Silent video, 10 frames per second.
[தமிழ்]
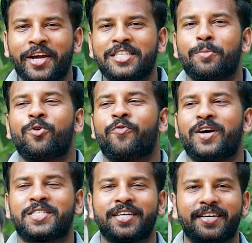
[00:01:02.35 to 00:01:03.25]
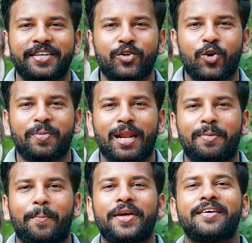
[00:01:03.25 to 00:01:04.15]
ஓகே சப்போ ஃபஸ்ட்டு இது ஒரு
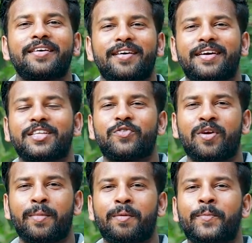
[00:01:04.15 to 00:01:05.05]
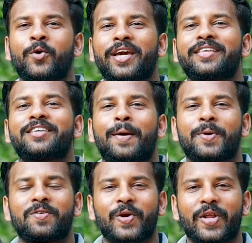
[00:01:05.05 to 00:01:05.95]
மேல் பப்பி அண்ட் இது ஃபீமேல் பப்பி ஓகே
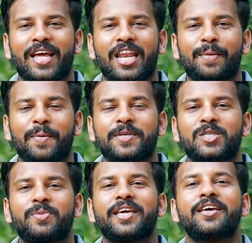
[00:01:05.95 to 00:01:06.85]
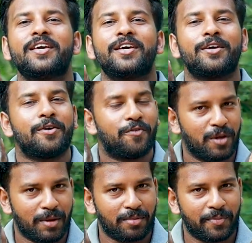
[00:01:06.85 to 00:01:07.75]
இதுக்கப்புறம் வரக்கூடிய எல்லா பப்பீஸுமே
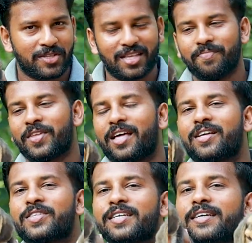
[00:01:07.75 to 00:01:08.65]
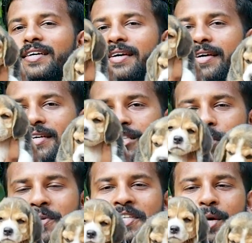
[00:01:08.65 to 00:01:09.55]
ஃபீமேல் பப்பீஸ் தான் அதாவது இந்த
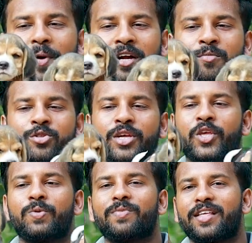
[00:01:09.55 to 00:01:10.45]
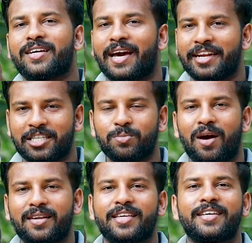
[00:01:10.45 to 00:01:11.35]
பப்பீஸ் நீங்கள் பார்க்கும்போது தெரியும் அதாவது கரெக்ட்
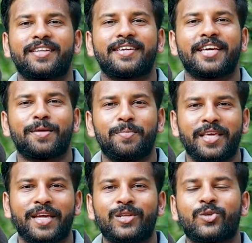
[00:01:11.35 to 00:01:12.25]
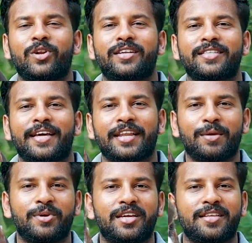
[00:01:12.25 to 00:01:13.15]
மார்க்கிங் இருக்குது இன்றைக்கி பீகன் சொல்லிட்டு
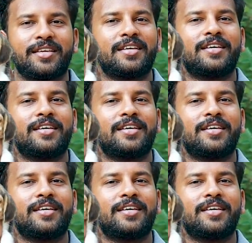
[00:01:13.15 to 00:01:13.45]
நிறைய பேர்